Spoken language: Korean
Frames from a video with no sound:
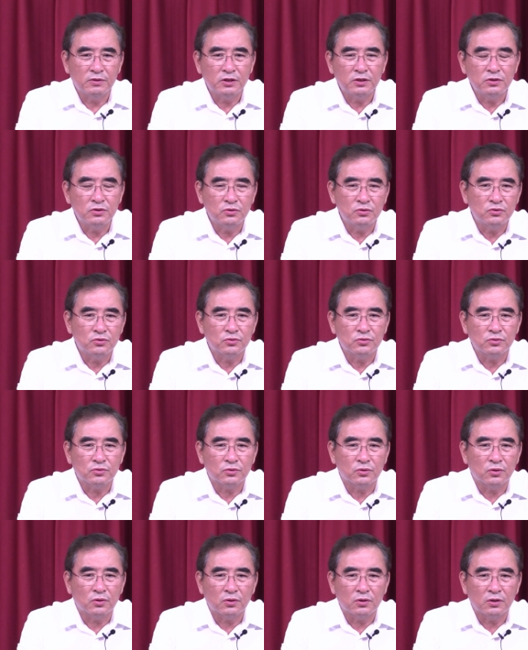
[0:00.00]

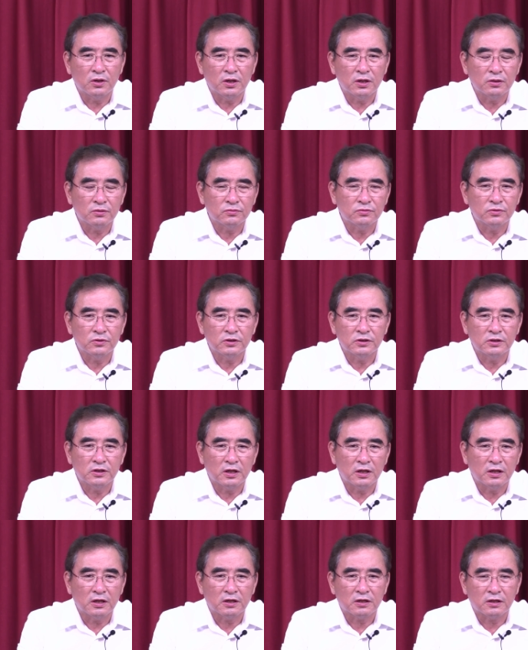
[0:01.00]

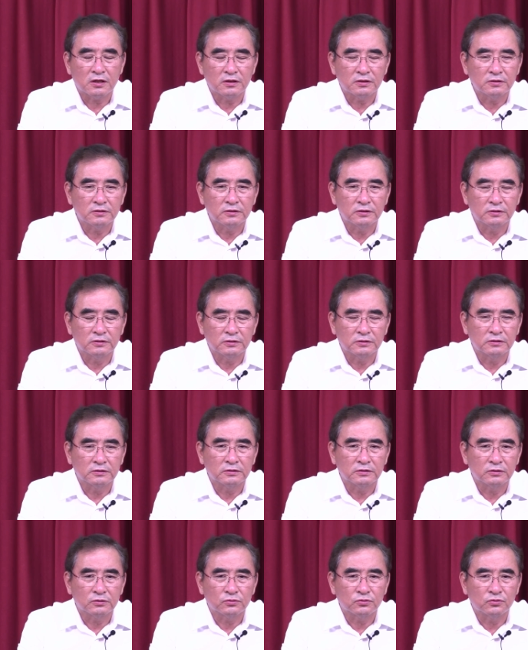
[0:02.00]
민주공화국이다라는 어떤
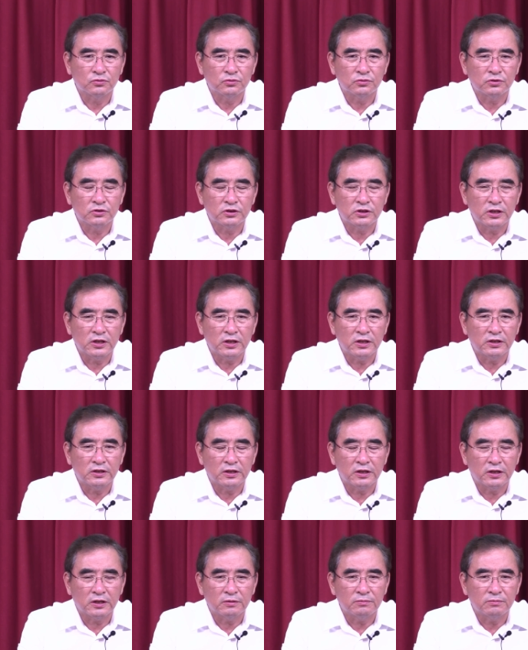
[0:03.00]
그 국채에
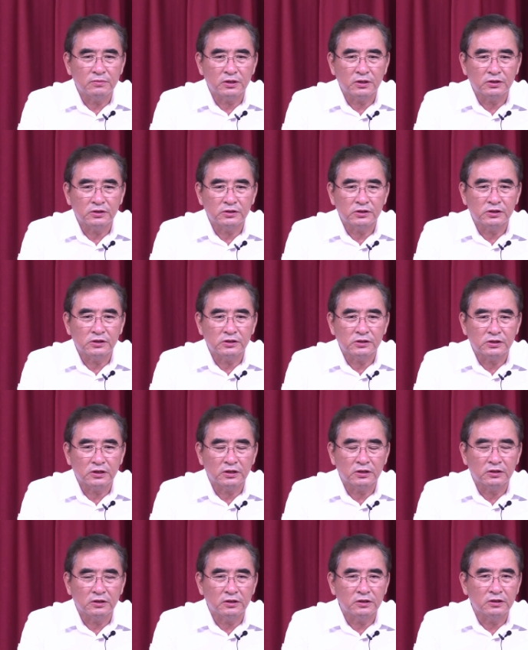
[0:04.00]
대한
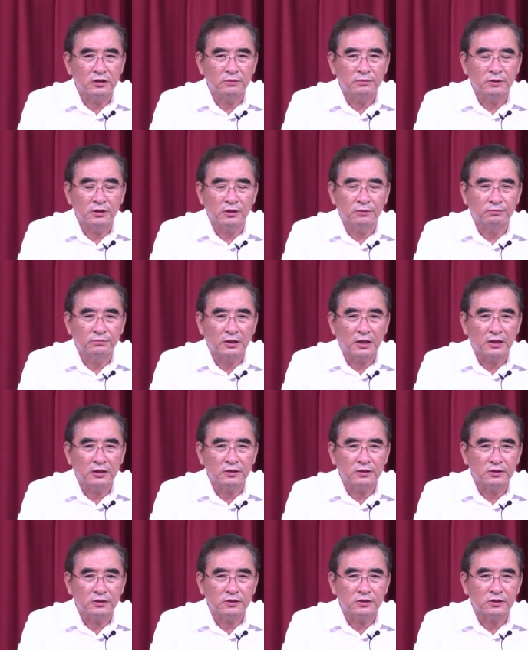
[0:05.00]
명징적인 언급이
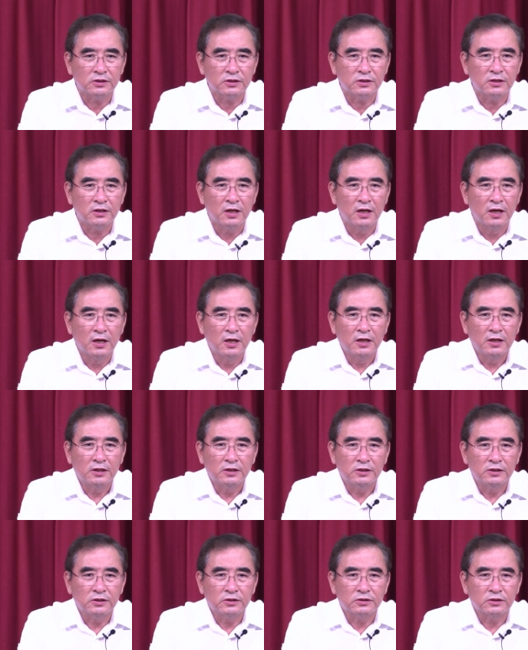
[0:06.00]
없다는 것이
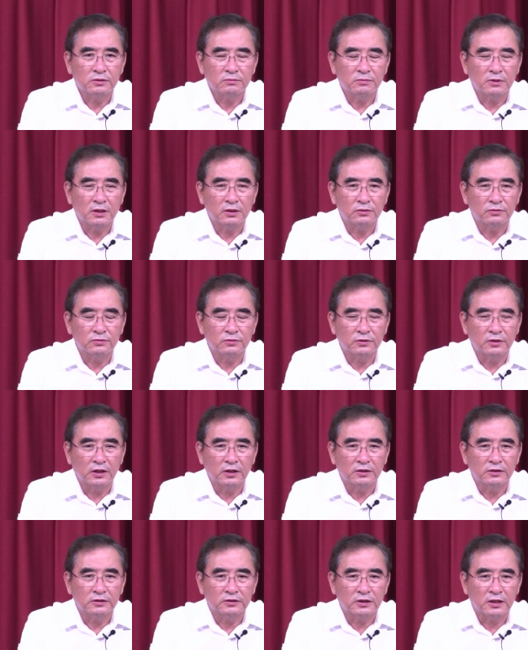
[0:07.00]
이승만
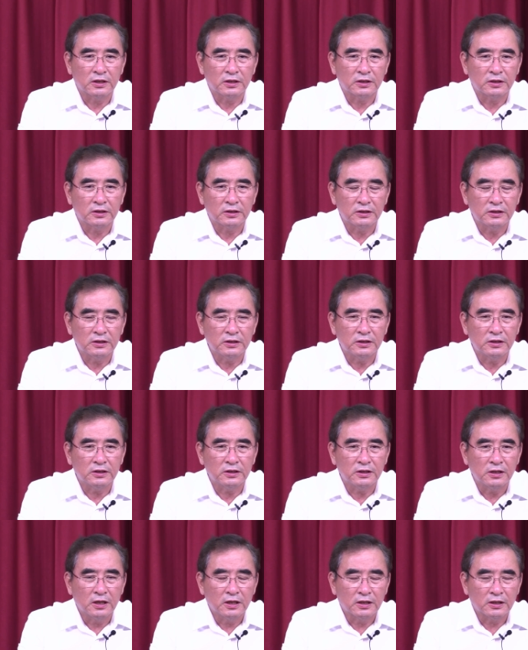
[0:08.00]

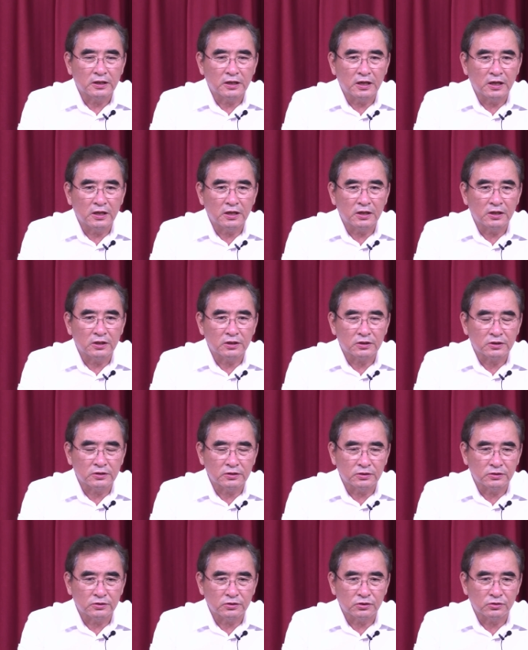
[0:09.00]
국회의장이
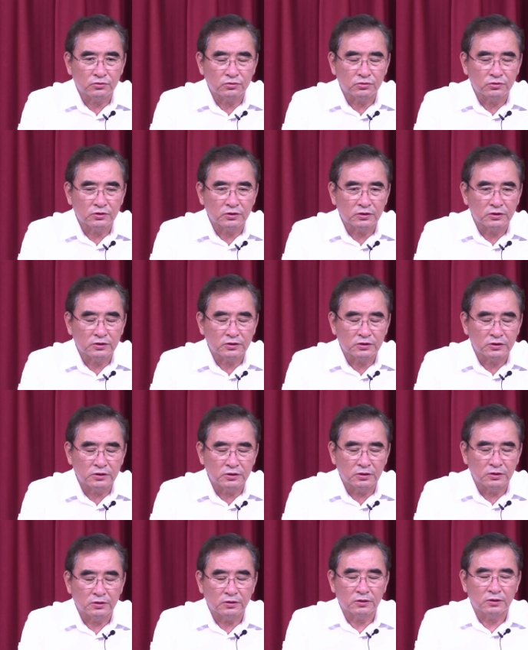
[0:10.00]
그저 수정을
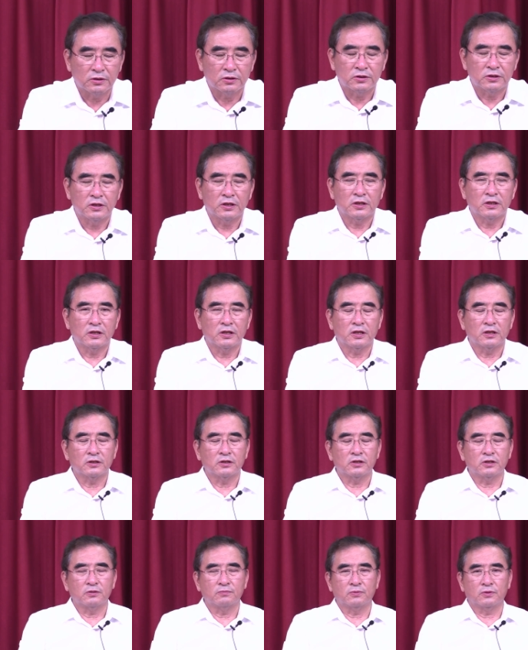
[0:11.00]
어,
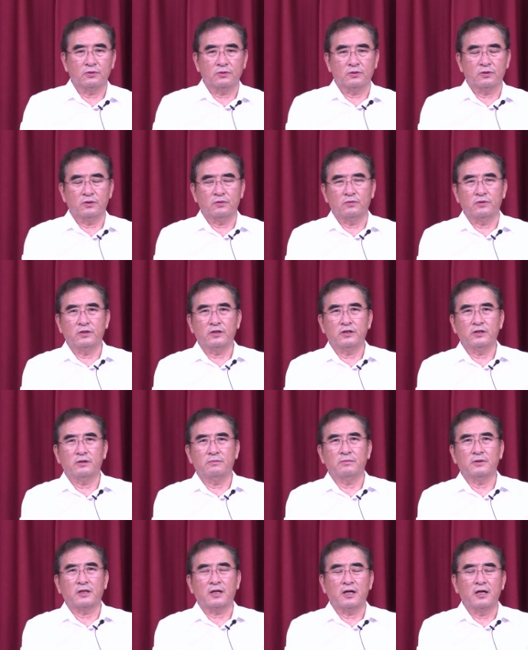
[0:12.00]
제기한 기본 그
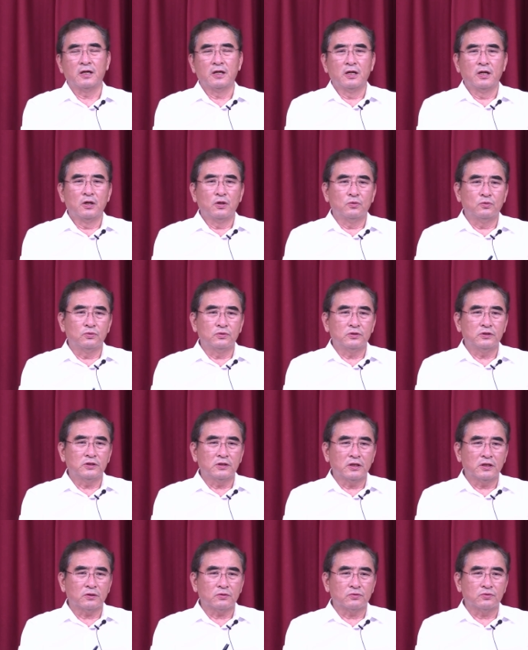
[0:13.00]
원인입니다.
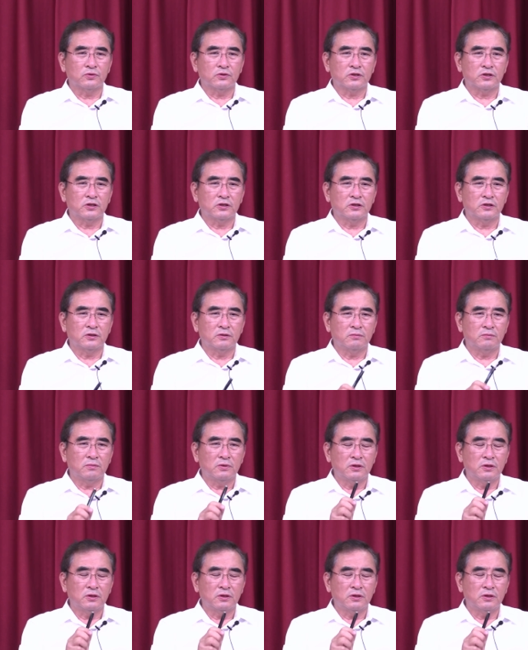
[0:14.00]
우리의 국시는